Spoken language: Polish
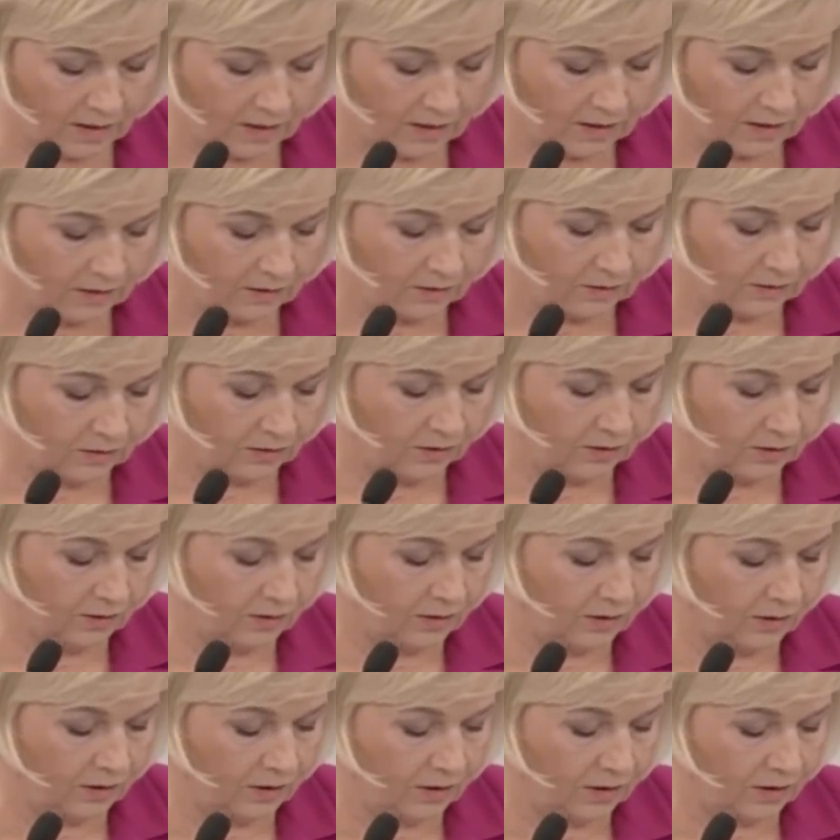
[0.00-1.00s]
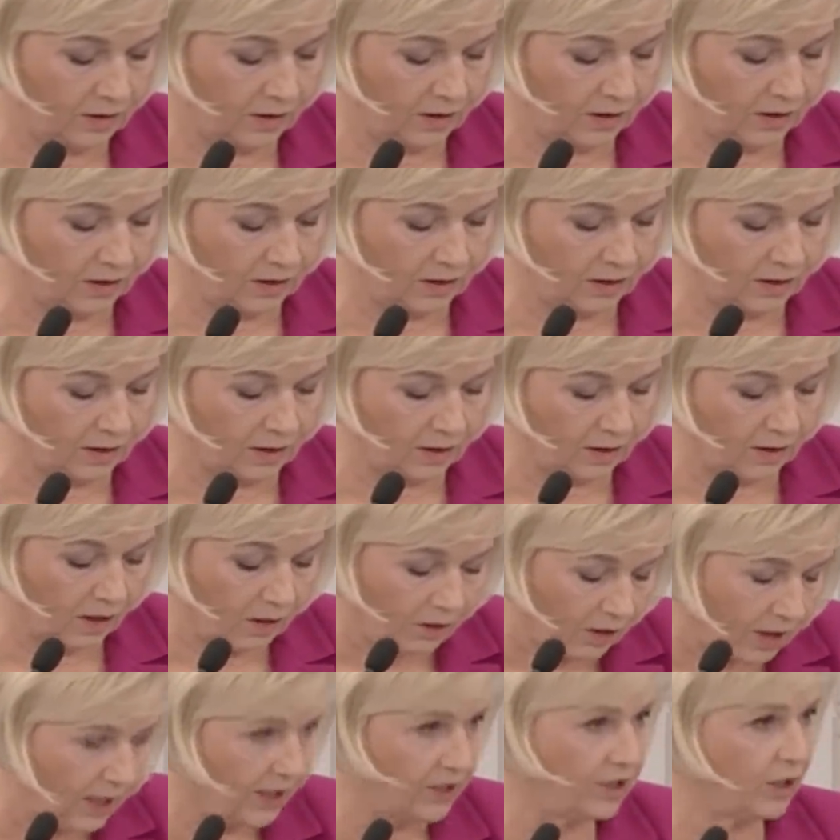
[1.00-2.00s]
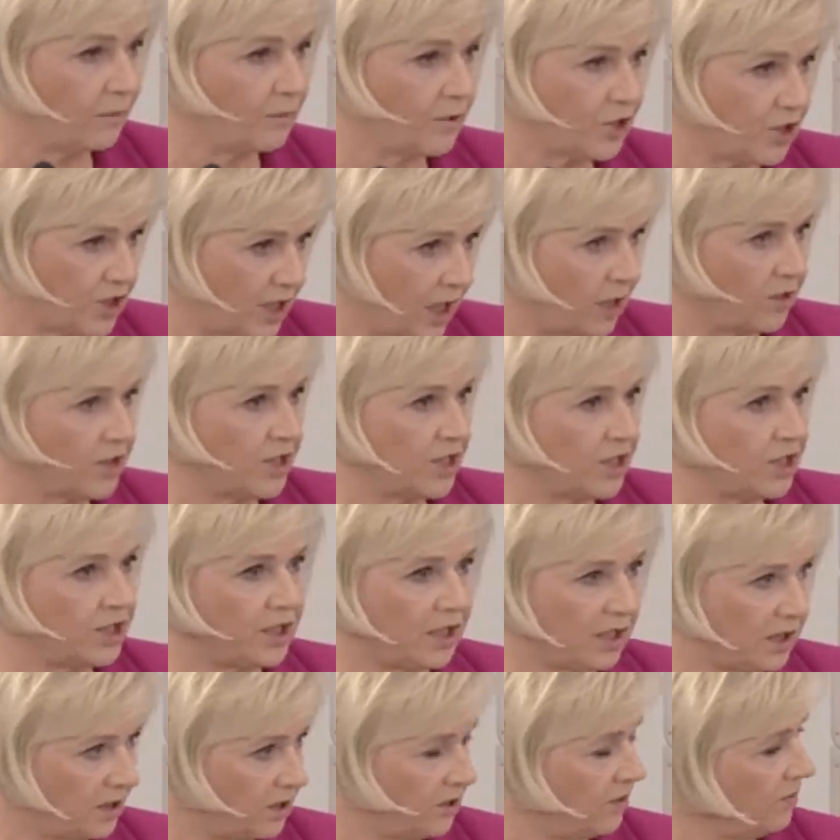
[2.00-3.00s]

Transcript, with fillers: Zapiszę panią jeszcze raz. Okej, okay, to może ja chociaż te